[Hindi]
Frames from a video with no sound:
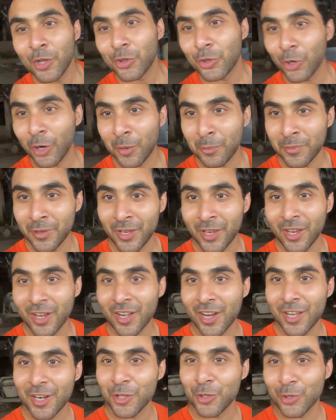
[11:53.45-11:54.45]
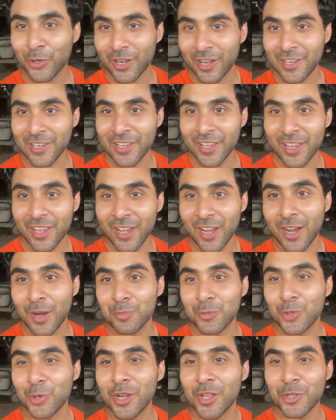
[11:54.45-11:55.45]
तो हमने खाना तो खा लिया है
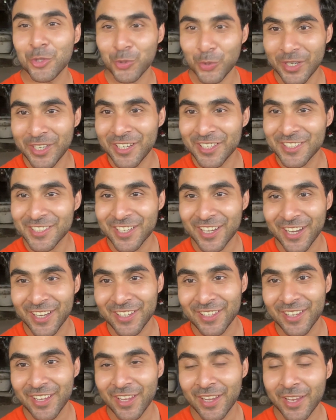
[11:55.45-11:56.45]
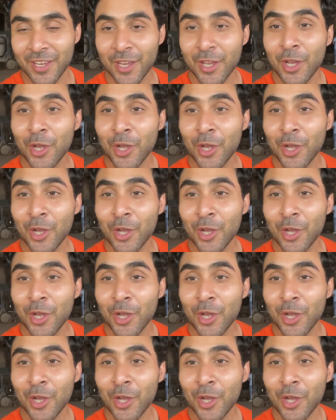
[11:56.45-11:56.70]
अब थोड़ा स्वीट डिश खाई जाए